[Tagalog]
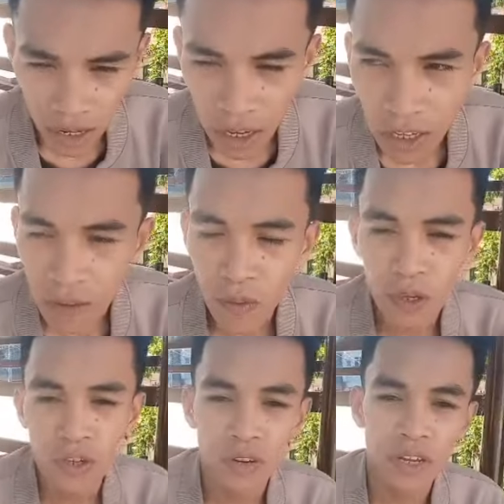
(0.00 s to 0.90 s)
God give
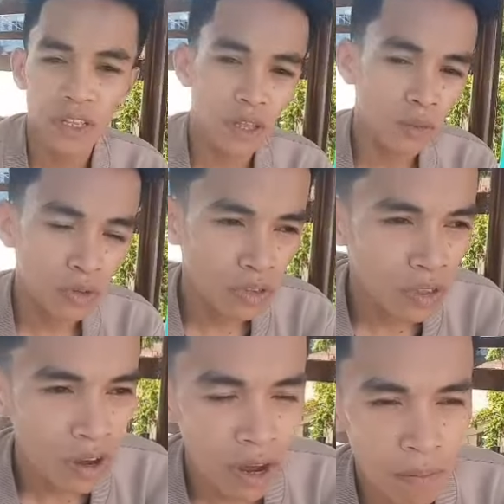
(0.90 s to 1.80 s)
you strength and
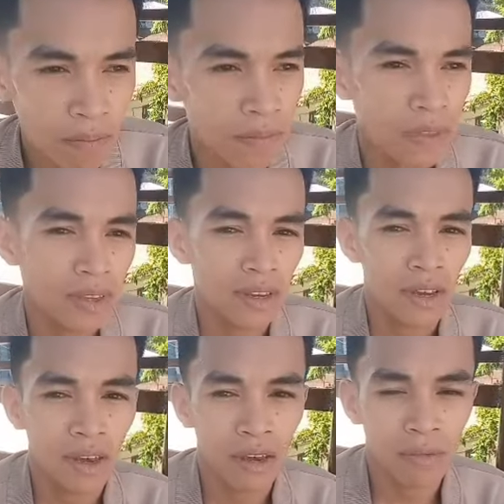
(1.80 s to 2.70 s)
wisdom.
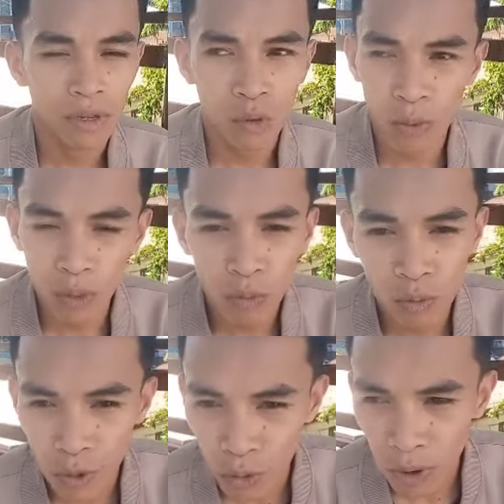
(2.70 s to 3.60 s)
And matupad
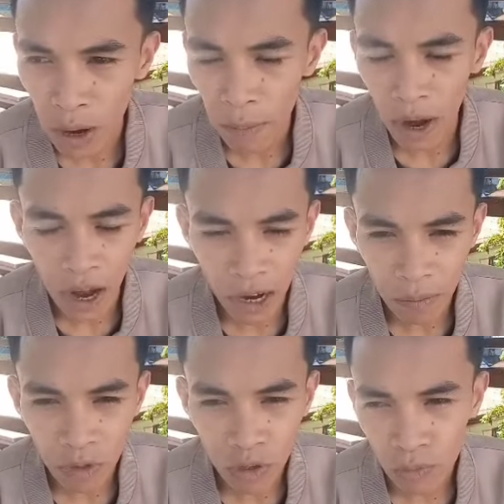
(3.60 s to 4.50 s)
mo po yung mga
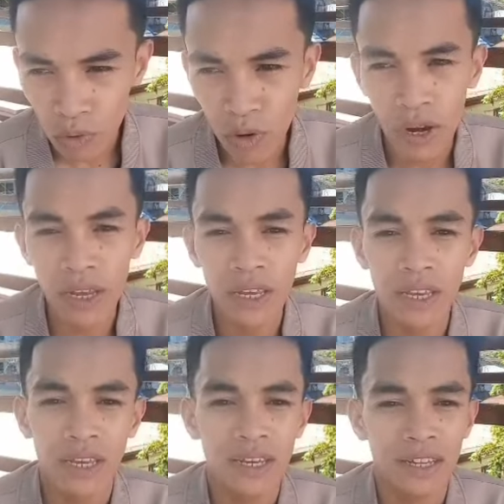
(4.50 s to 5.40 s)
pangarap mo sa buhay.
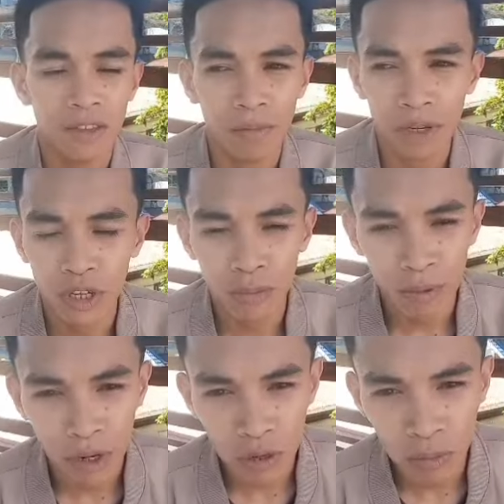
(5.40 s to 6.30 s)
Then,
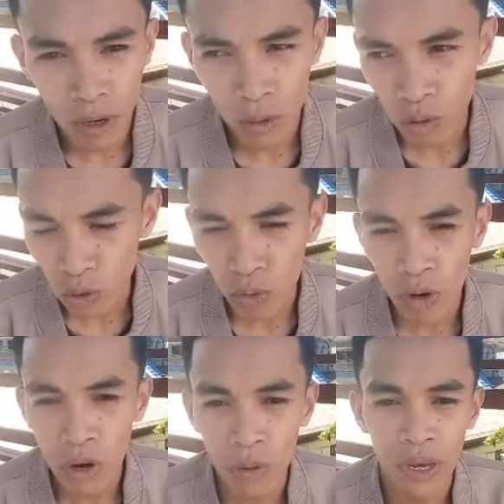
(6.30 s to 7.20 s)
siyempre, yung mga gusto
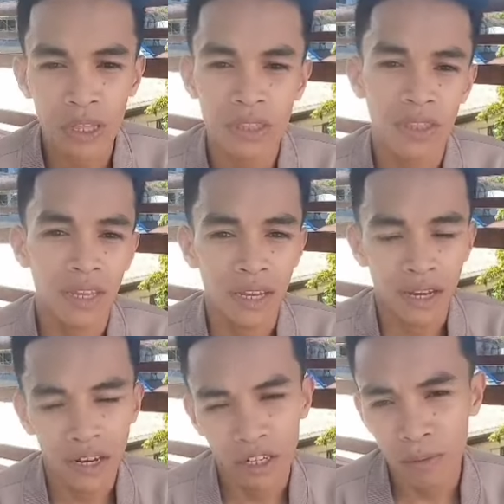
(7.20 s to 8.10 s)
mong gawin.
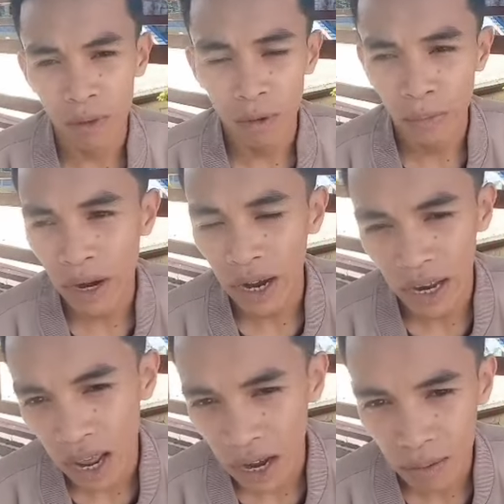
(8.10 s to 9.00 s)
Same yung mga
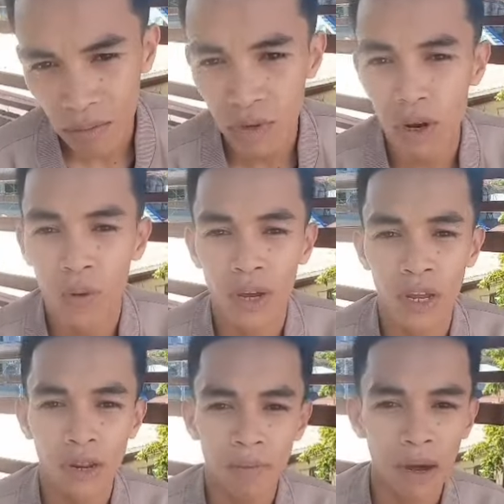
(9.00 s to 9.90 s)
kailangan mong
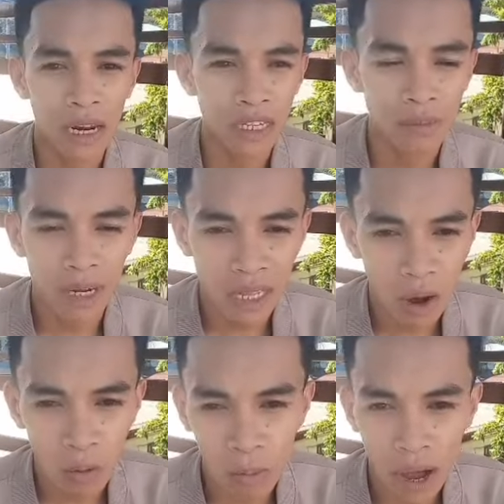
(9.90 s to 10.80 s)
gawin para sa
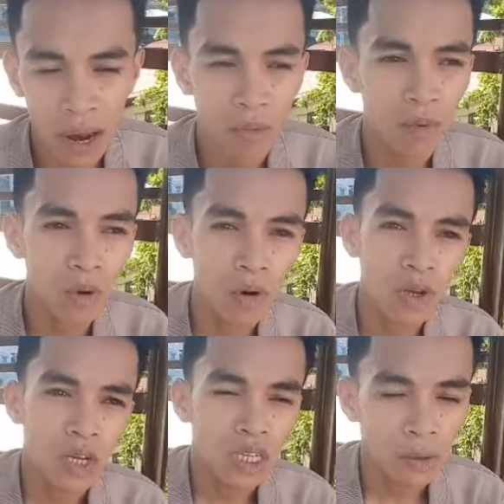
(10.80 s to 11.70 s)
mga taong mahal mo,
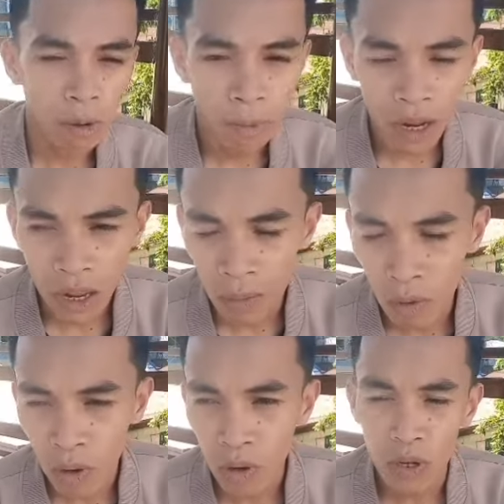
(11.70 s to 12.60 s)
pamilya
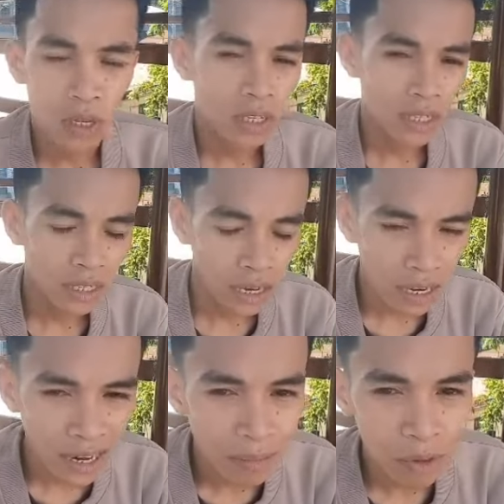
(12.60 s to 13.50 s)
mo,
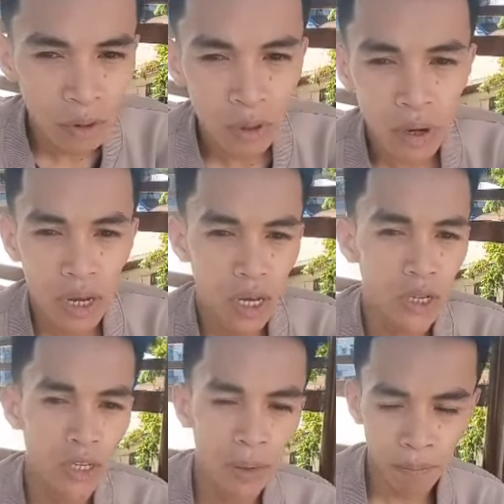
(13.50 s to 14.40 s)
sarili mo,
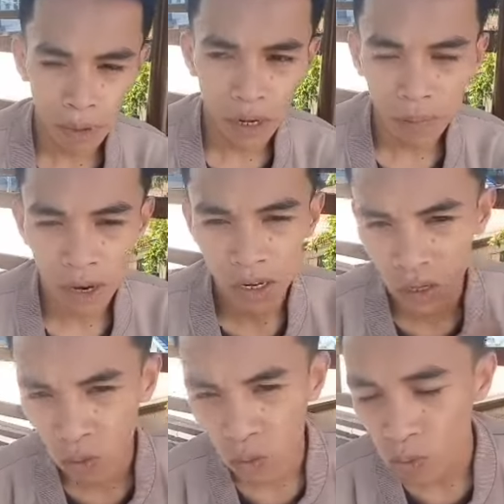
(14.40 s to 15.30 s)
and siyempre para
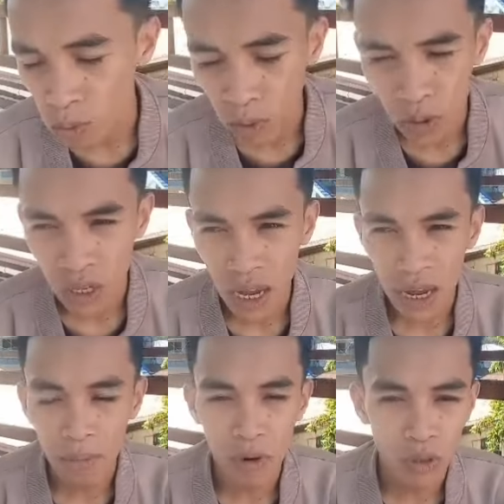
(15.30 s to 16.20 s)
sa grupo mo
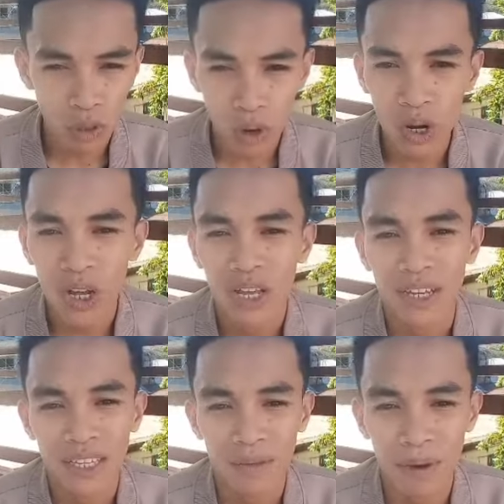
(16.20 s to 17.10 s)
sa Bontok.
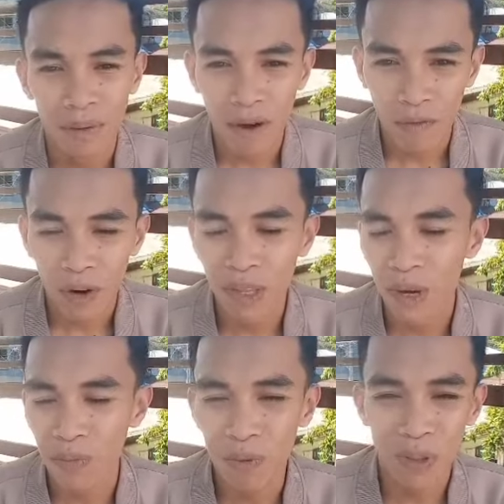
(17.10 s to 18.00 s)
'di ba mga front
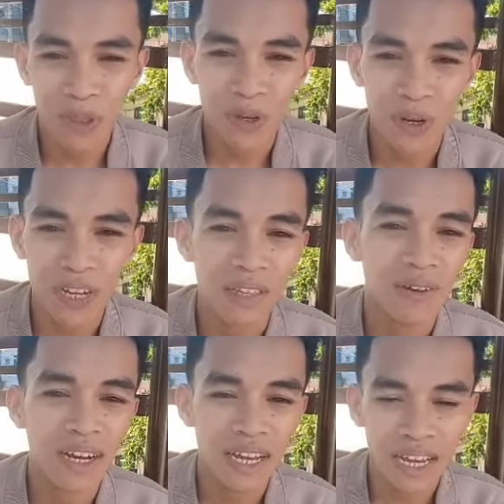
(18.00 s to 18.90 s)
row bone 'di
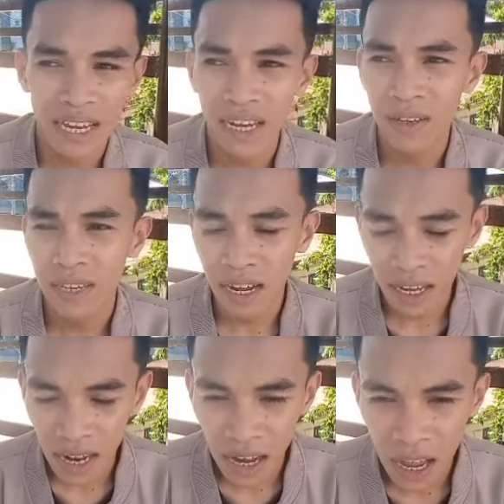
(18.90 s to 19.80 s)
ba? Eh sa
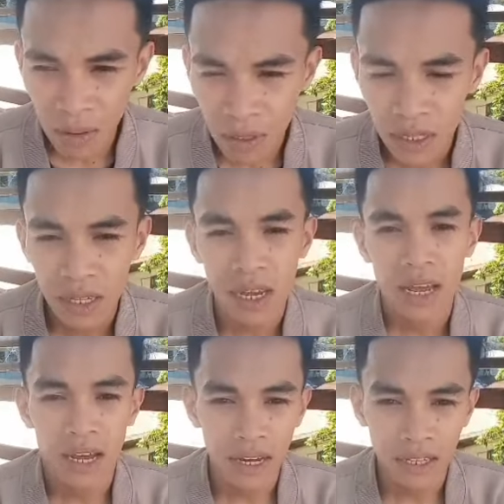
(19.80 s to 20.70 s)
akin lang house,
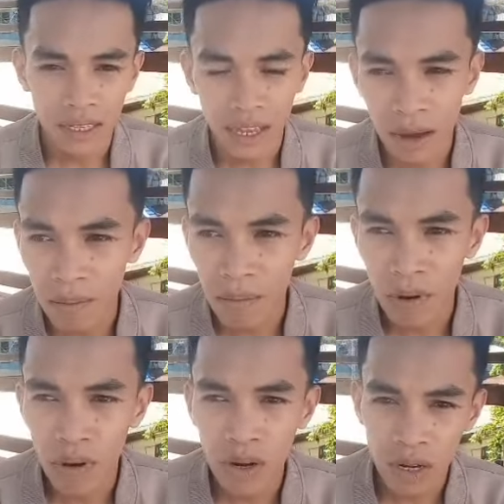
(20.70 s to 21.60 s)
uh, ah, ah, stay
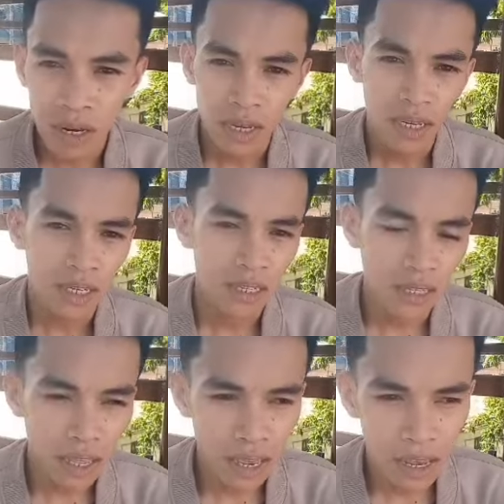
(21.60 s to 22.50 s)
humble,
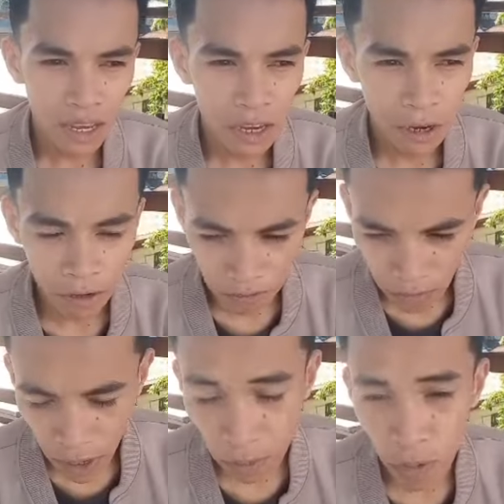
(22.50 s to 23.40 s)
stay
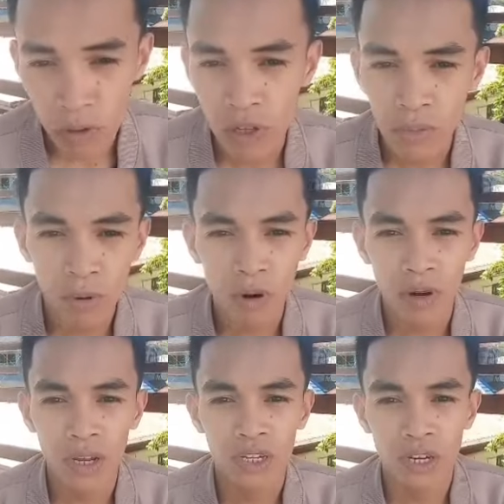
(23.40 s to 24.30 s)

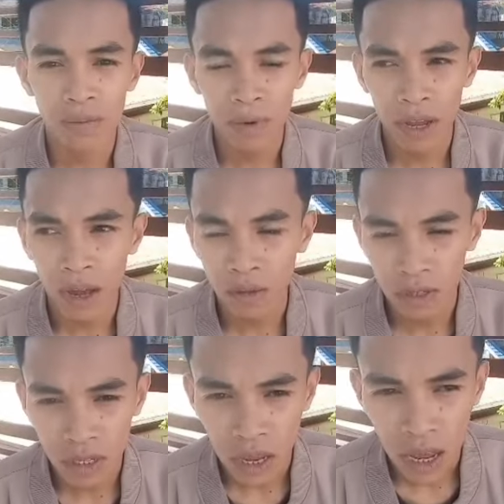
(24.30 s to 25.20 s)
approachable and syempre
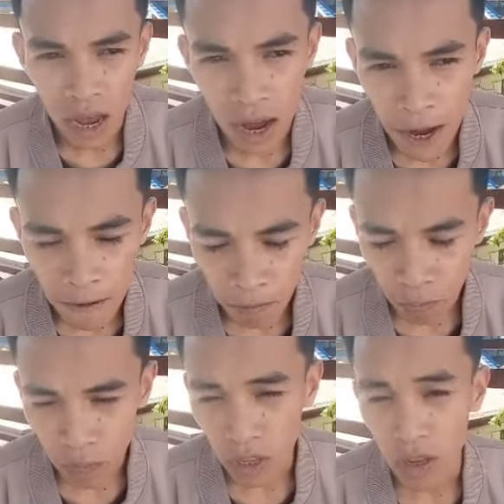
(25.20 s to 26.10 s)
house ah,
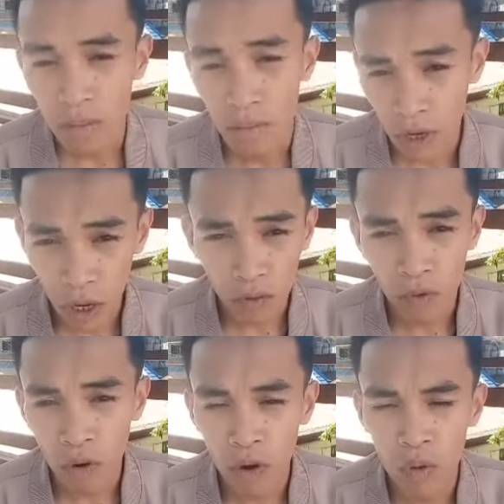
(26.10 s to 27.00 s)
um be
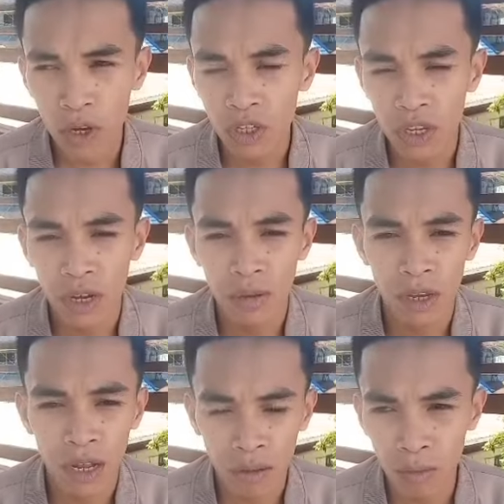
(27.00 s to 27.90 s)
careful always, ingat
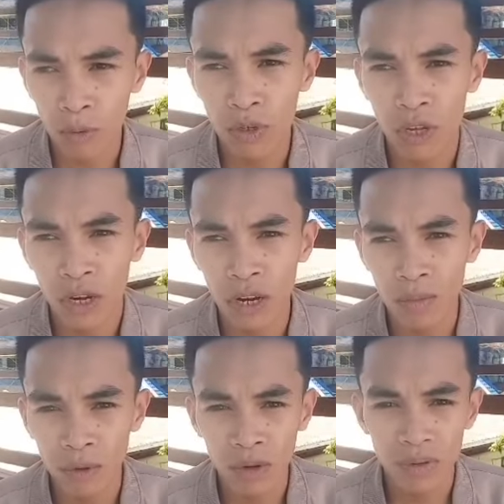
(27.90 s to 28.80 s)
ingatan mo po 'yung
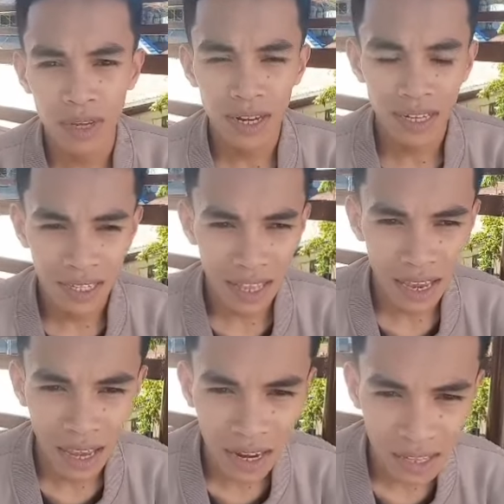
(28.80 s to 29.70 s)
sarili mo. Yan,
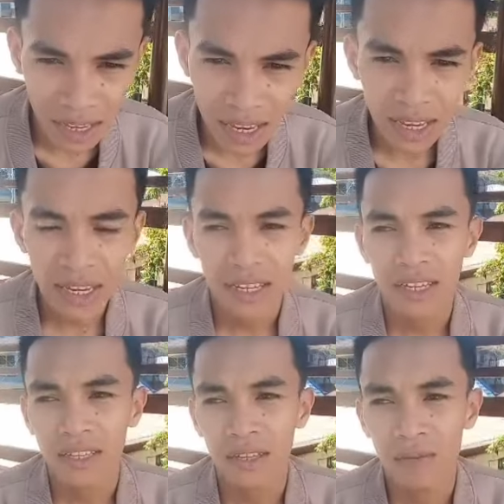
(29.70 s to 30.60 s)
stay healthy,
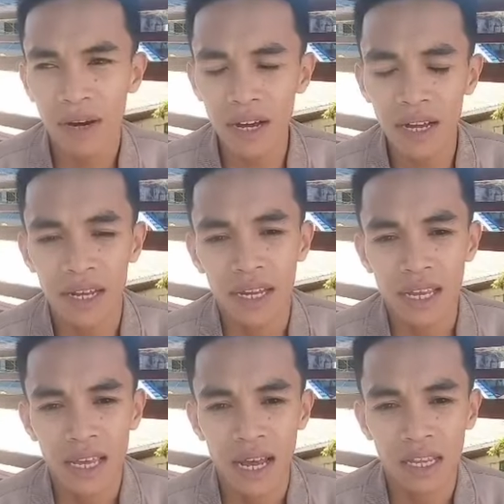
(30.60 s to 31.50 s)
'di ba?
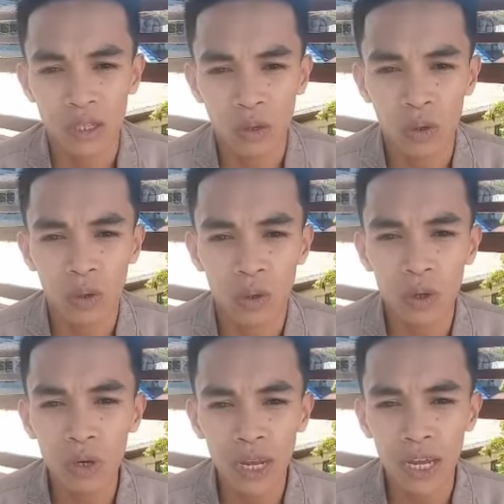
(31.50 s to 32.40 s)
Yan, so
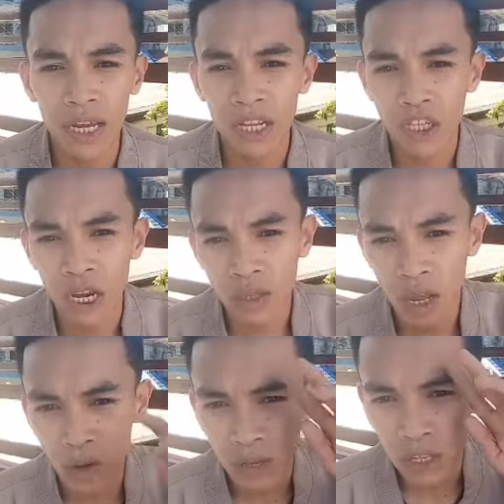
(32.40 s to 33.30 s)
'yun and
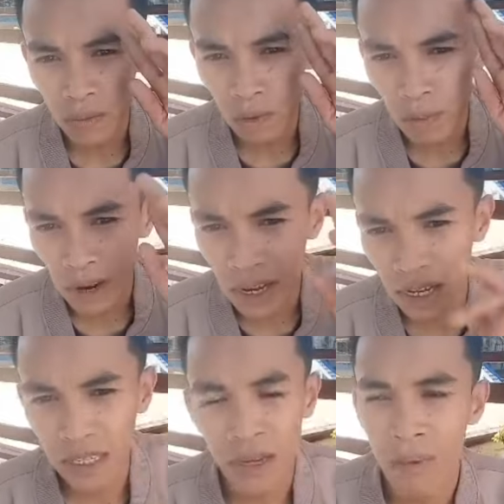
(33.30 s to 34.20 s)
shout out na din po
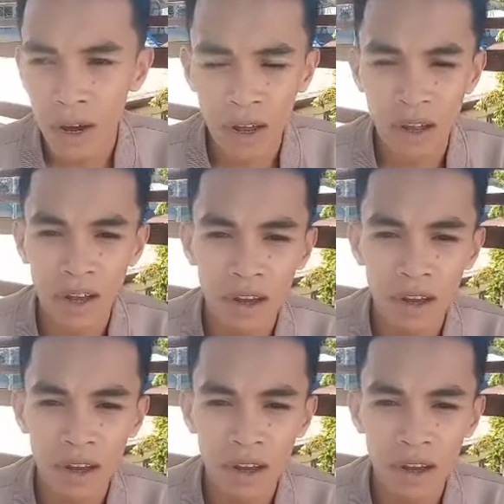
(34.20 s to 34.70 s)
pala sa mga